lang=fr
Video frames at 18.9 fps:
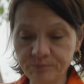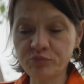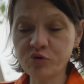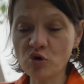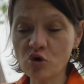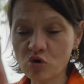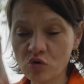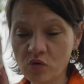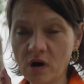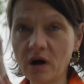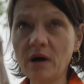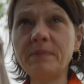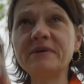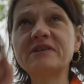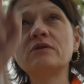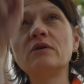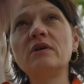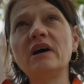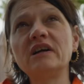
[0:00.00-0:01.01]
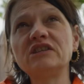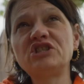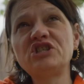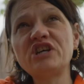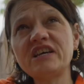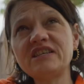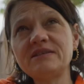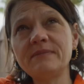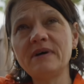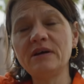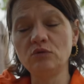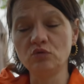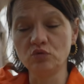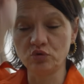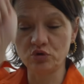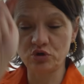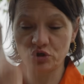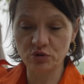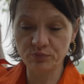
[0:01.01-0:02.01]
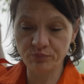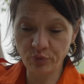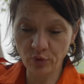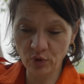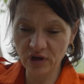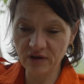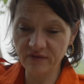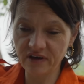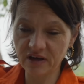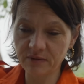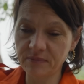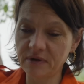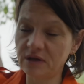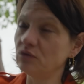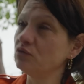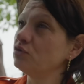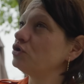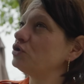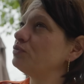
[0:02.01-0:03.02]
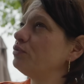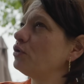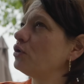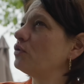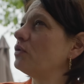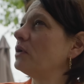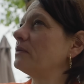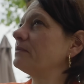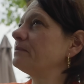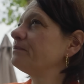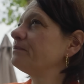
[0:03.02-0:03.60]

pourquoi Parce que là, jazz manouche, pont l'évêque manouche, pourquoi